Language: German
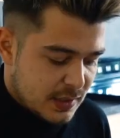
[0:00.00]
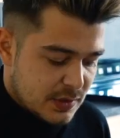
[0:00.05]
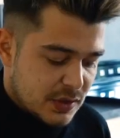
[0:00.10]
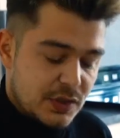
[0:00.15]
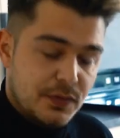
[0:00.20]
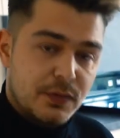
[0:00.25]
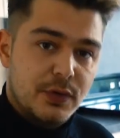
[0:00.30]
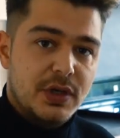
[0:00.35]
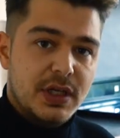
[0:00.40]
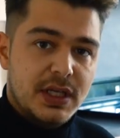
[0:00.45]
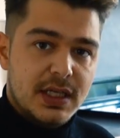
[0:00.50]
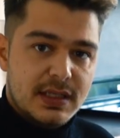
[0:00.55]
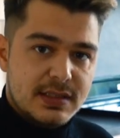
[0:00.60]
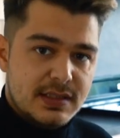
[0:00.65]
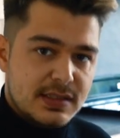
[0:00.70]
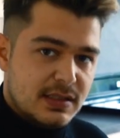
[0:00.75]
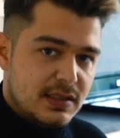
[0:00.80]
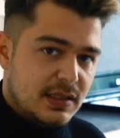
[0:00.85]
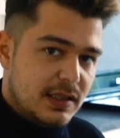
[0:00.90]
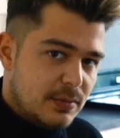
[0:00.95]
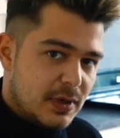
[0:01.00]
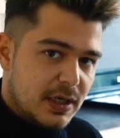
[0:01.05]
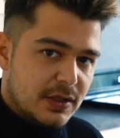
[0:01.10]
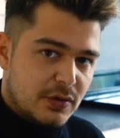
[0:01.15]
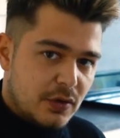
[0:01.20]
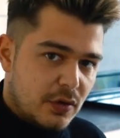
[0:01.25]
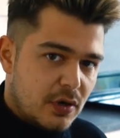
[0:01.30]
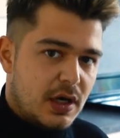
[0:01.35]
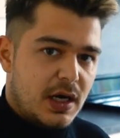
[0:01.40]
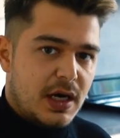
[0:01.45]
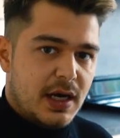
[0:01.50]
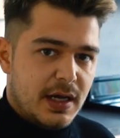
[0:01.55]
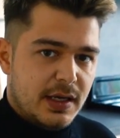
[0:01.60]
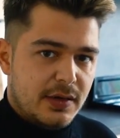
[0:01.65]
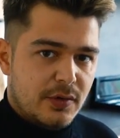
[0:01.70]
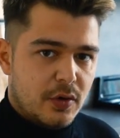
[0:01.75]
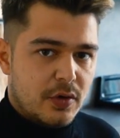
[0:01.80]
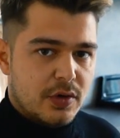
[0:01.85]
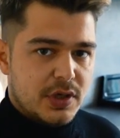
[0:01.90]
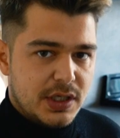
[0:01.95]
Also ich würde jetzt lieber doch
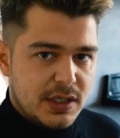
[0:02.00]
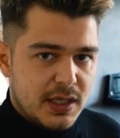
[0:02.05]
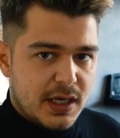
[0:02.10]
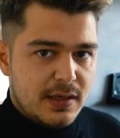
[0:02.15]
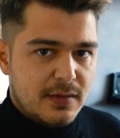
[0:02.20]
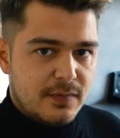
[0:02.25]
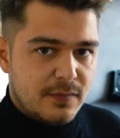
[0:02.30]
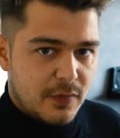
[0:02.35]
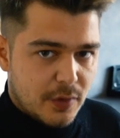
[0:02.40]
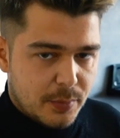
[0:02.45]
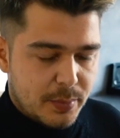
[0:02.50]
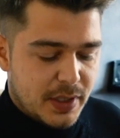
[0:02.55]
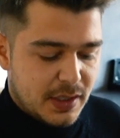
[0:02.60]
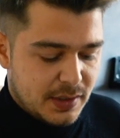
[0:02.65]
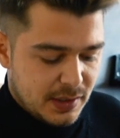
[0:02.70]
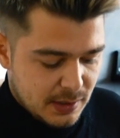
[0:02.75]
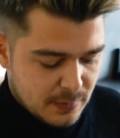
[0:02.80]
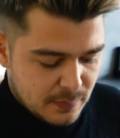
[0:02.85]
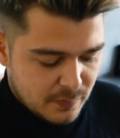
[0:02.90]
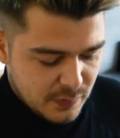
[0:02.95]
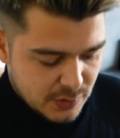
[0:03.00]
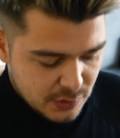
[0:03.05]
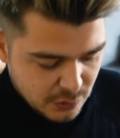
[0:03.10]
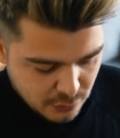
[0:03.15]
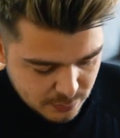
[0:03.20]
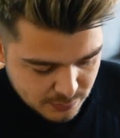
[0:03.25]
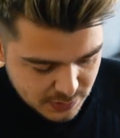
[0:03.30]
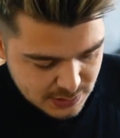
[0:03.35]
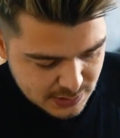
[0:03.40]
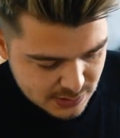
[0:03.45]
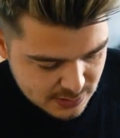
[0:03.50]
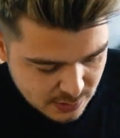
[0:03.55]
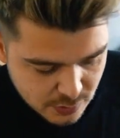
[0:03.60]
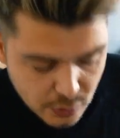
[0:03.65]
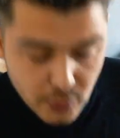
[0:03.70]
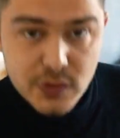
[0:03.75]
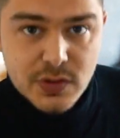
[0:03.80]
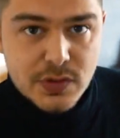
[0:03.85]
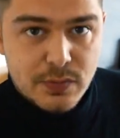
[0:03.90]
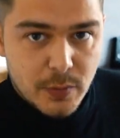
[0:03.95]
einen originalen Whopper nehmen, wie nochmal diesen
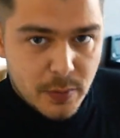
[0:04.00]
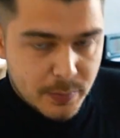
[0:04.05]
Ghost